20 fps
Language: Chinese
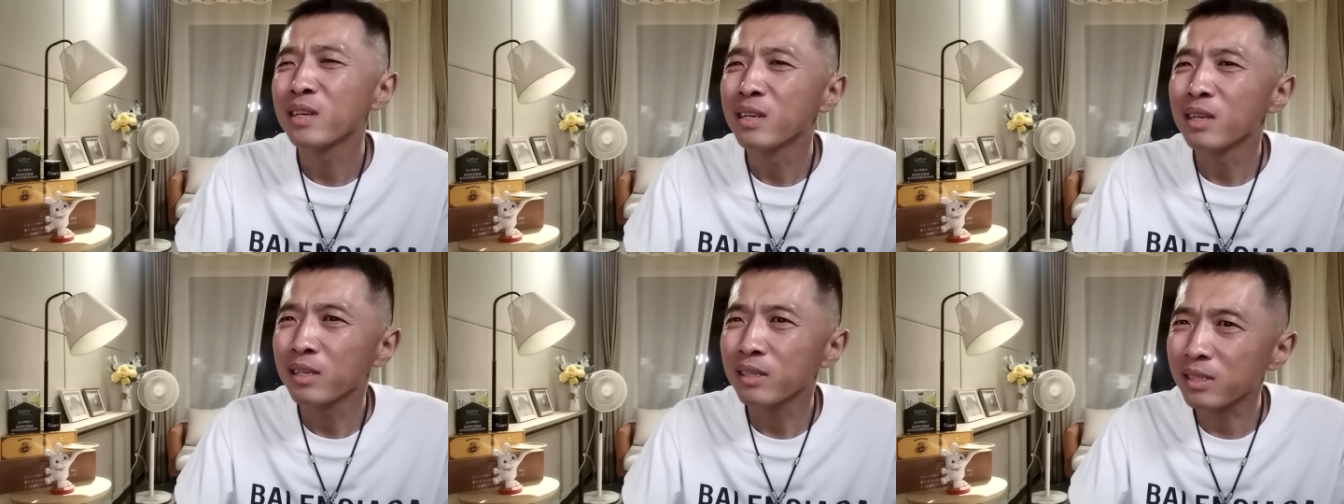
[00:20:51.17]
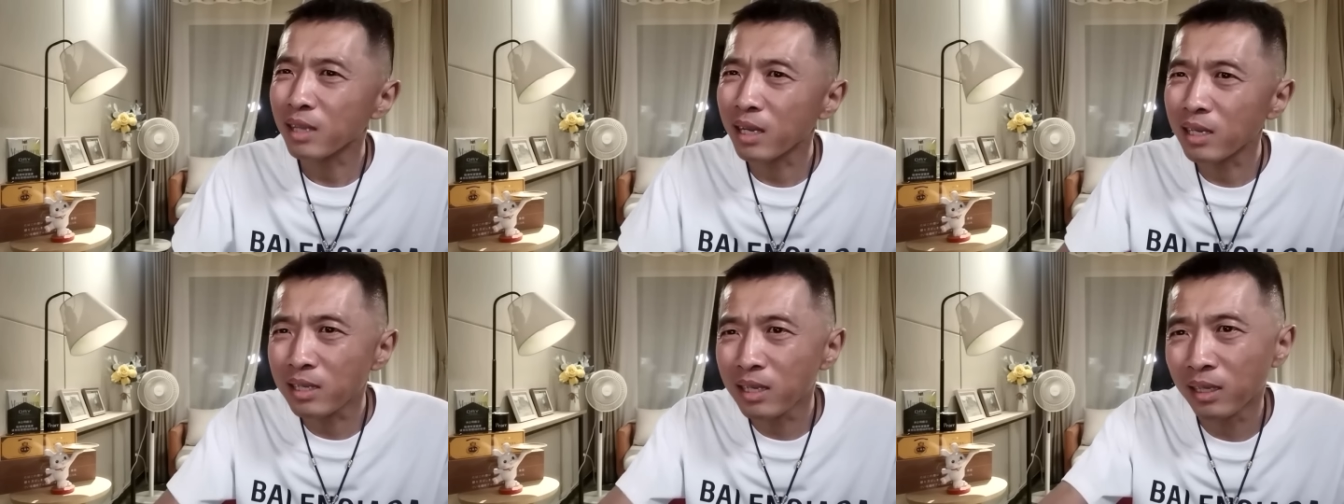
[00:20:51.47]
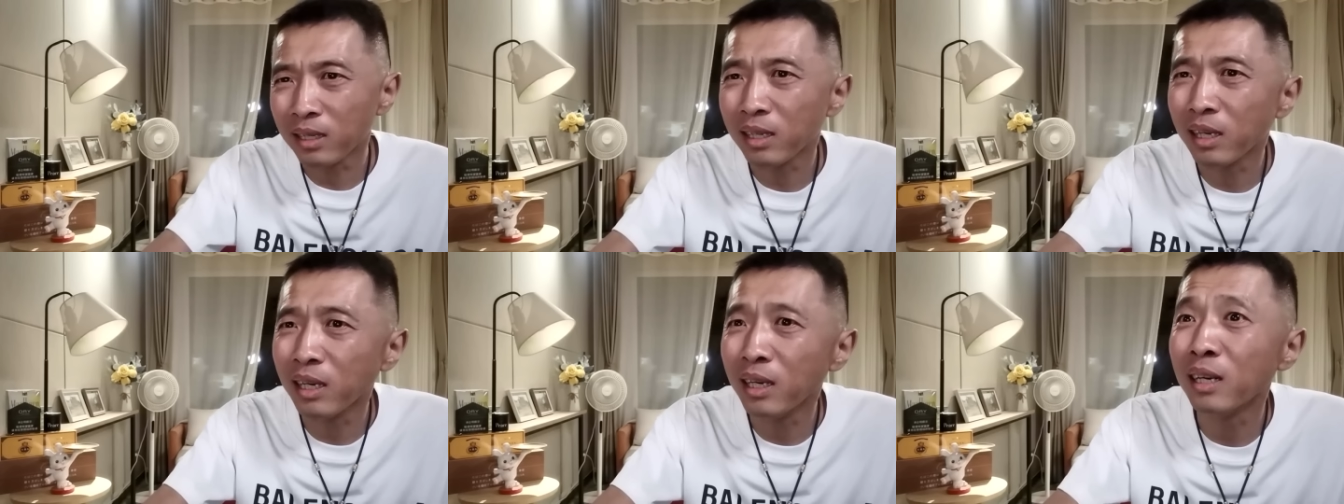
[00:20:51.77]
三爷
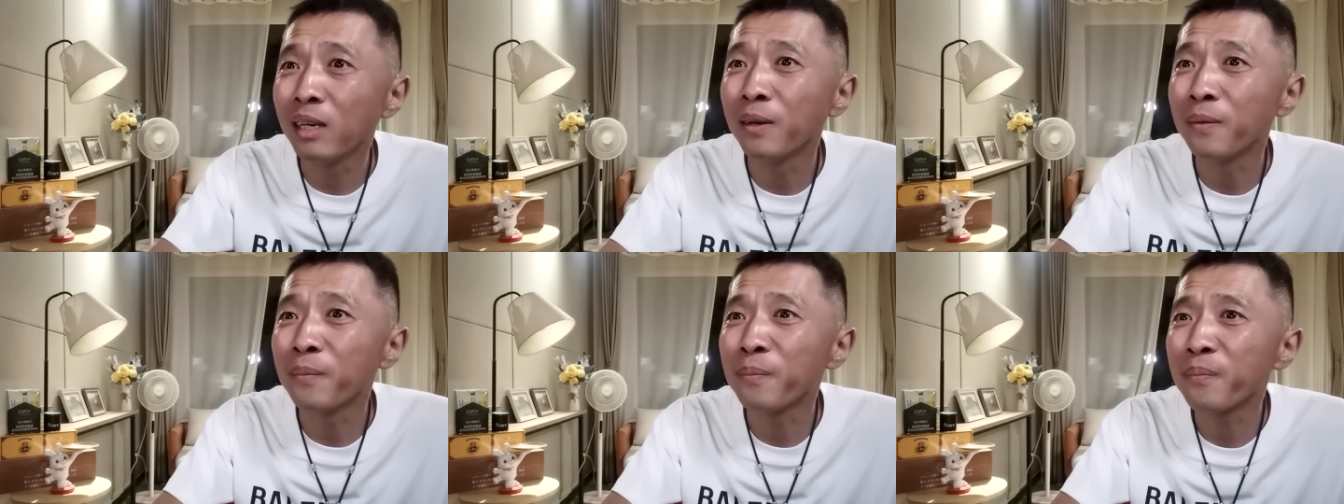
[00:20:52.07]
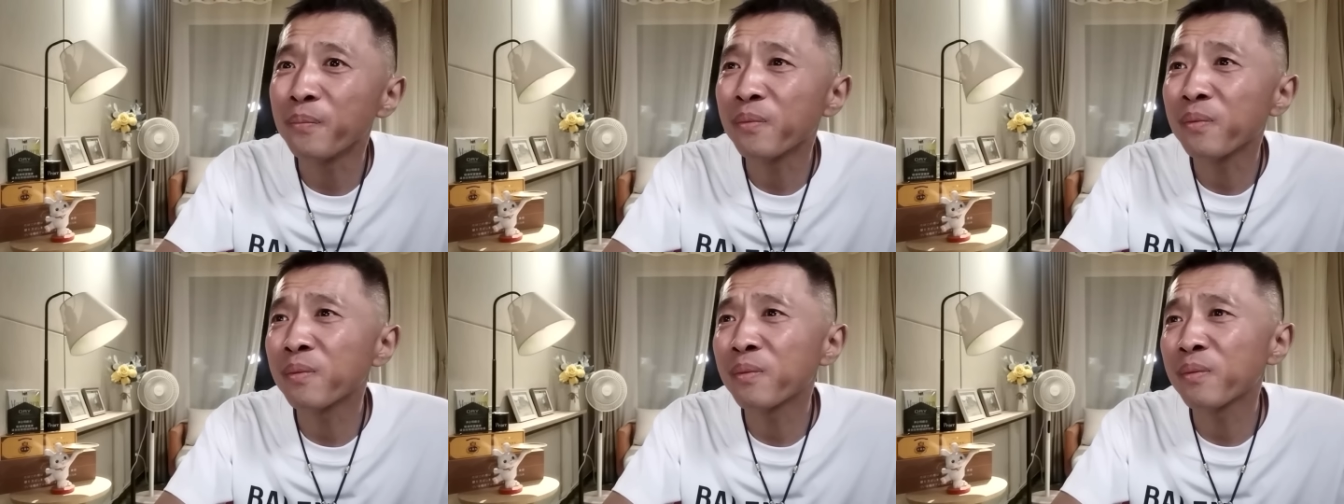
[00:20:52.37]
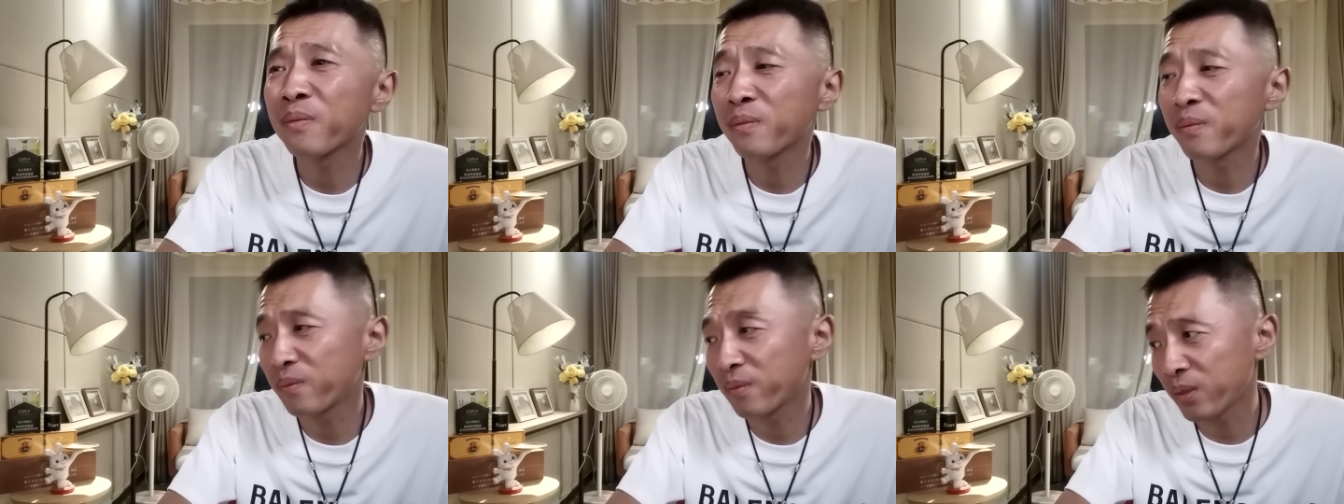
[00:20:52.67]
呢？
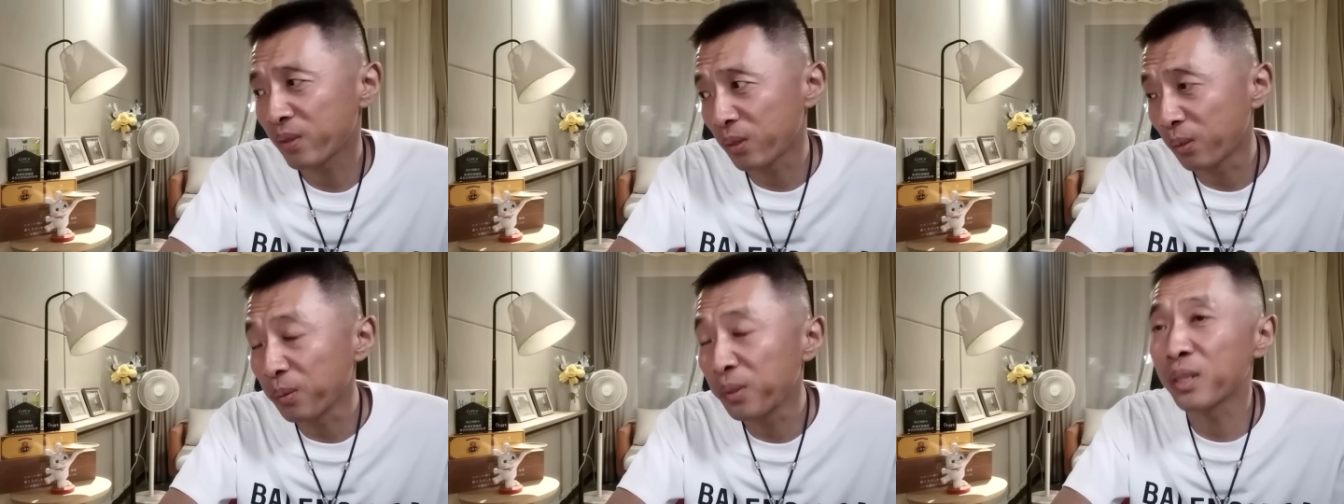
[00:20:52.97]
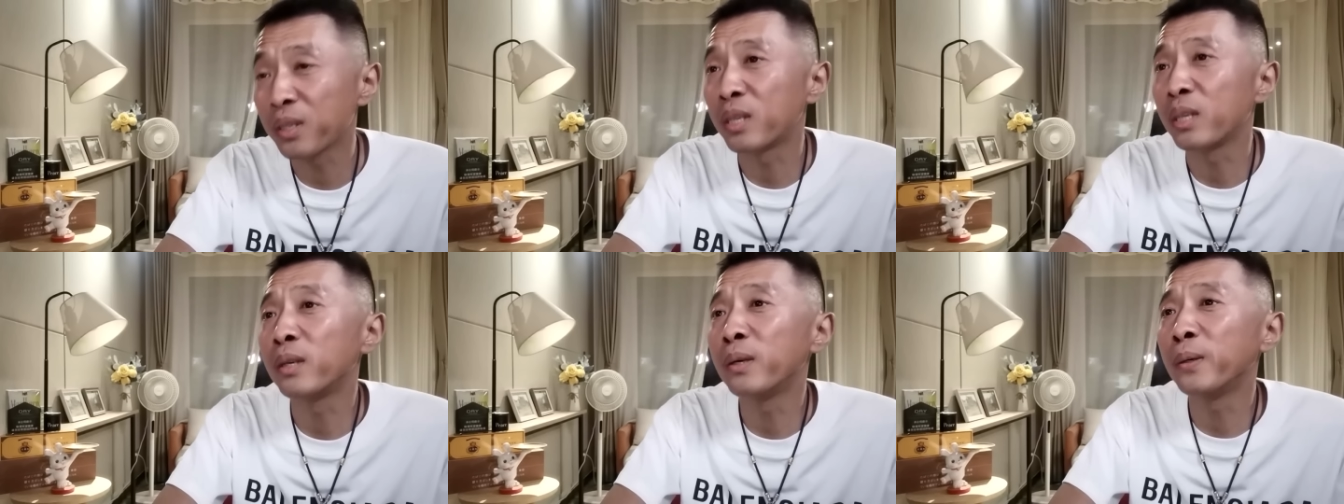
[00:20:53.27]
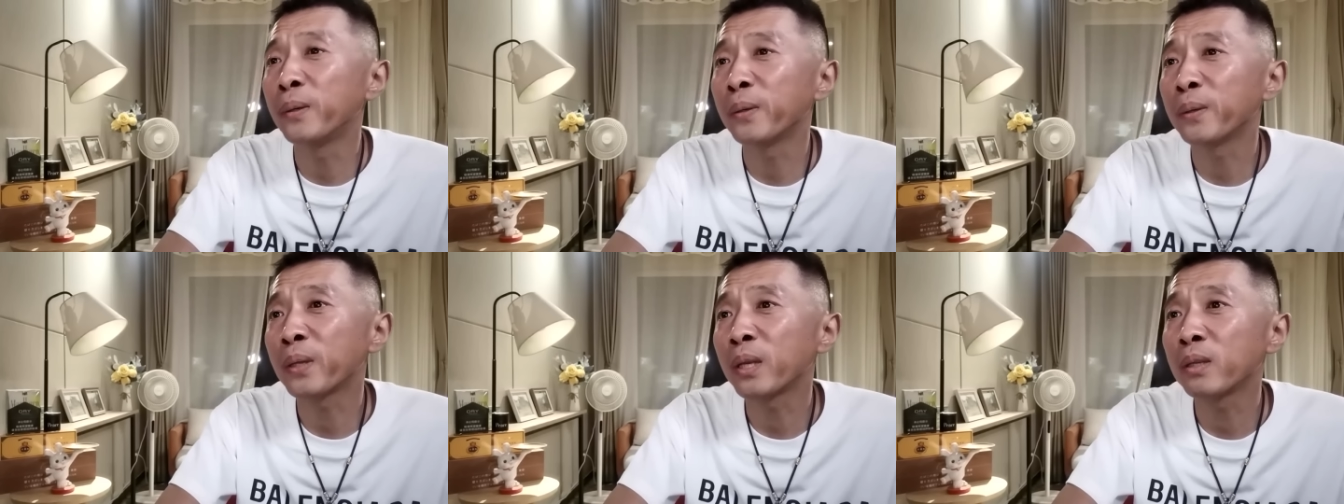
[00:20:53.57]
从此之
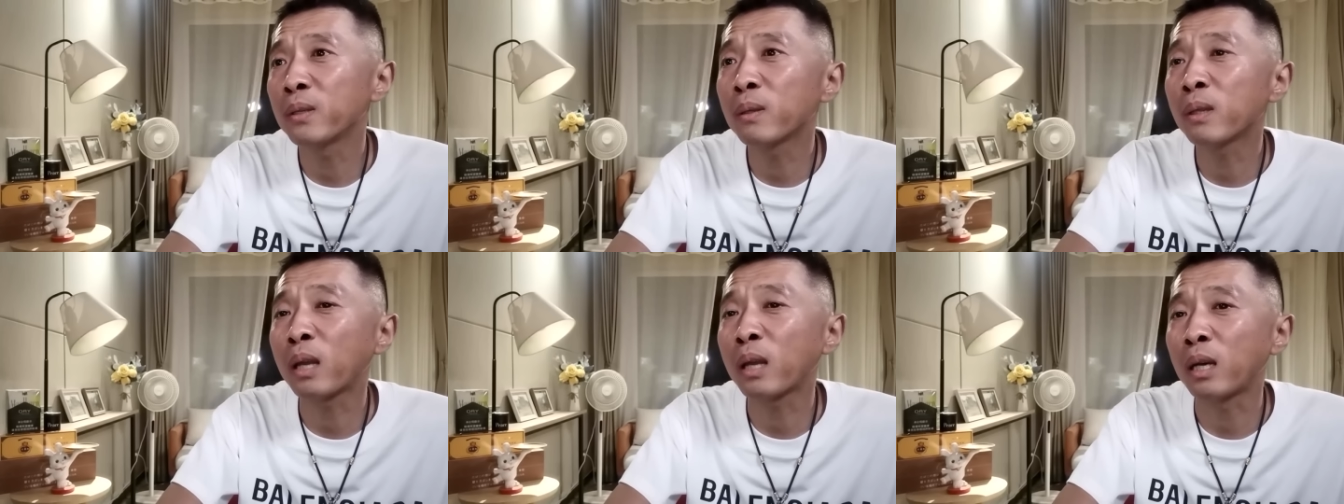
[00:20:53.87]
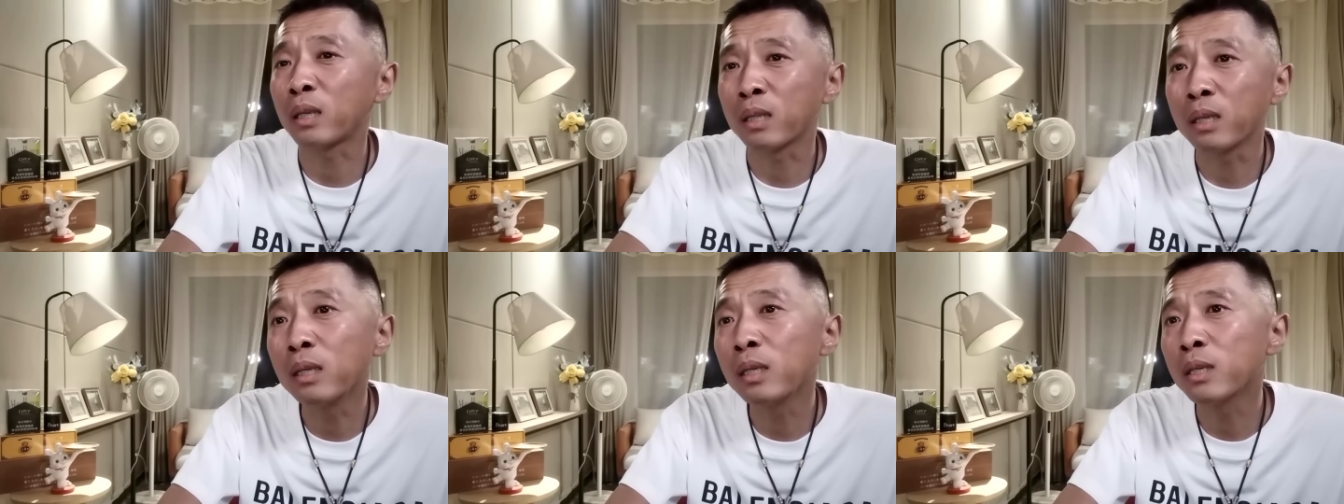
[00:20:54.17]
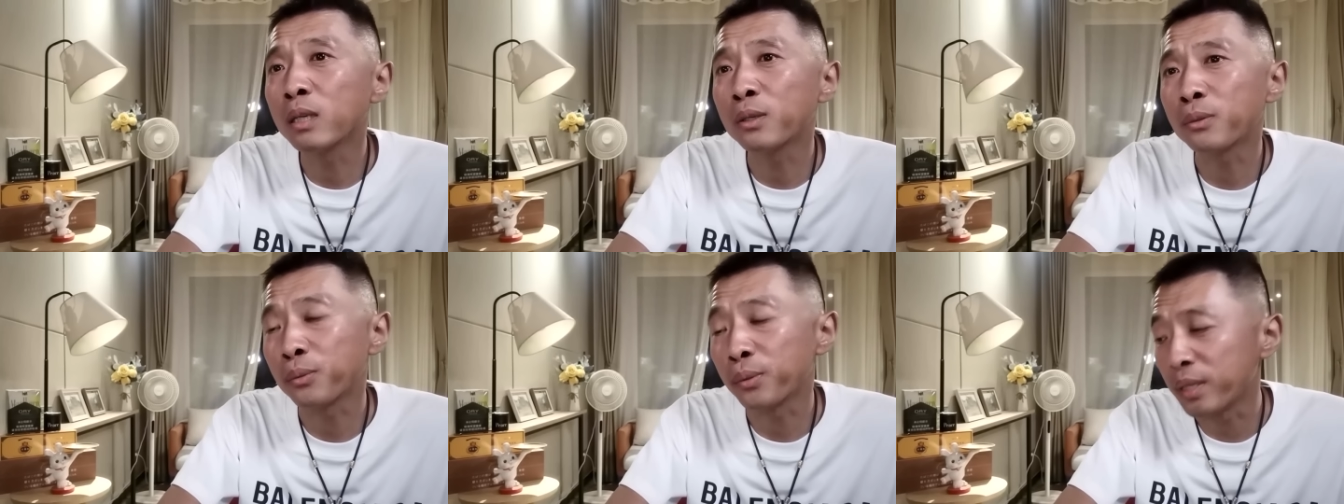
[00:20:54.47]
后，他就打定了一个
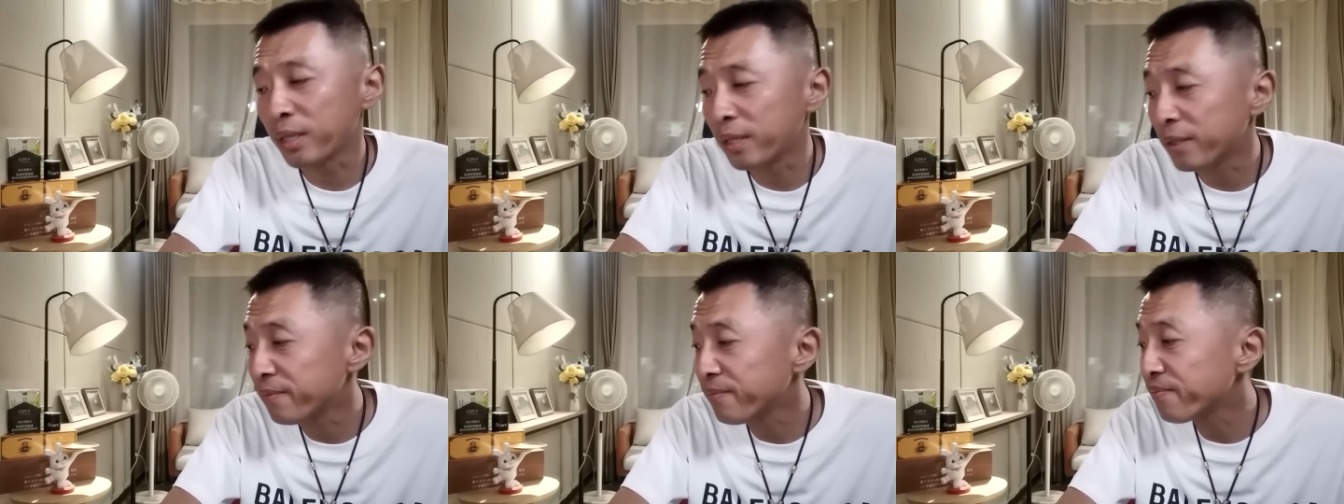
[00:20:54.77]
主意，